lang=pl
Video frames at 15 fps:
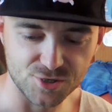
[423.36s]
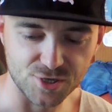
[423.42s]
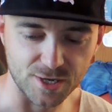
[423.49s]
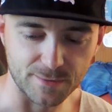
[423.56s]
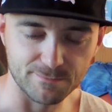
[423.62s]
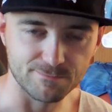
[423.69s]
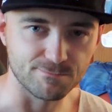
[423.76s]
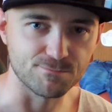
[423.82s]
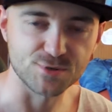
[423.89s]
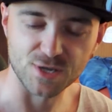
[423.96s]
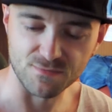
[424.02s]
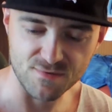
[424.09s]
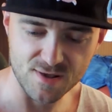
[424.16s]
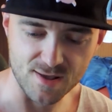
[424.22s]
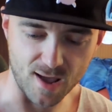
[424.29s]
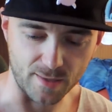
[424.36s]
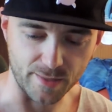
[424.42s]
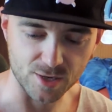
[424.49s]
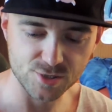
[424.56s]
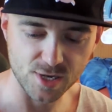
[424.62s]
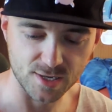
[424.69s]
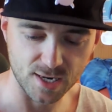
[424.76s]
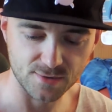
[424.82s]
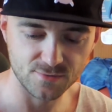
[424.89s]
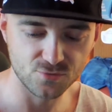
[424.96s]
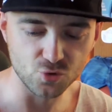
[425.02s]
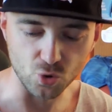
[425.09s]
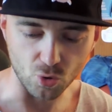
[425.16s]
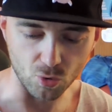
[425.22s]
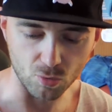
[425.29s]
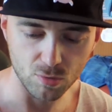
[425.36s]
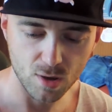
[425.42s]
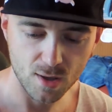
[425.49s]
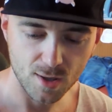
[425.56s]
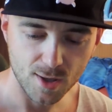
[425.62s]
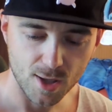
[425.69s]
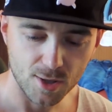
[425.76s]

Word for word: sensie przewija nasz ekran w dół,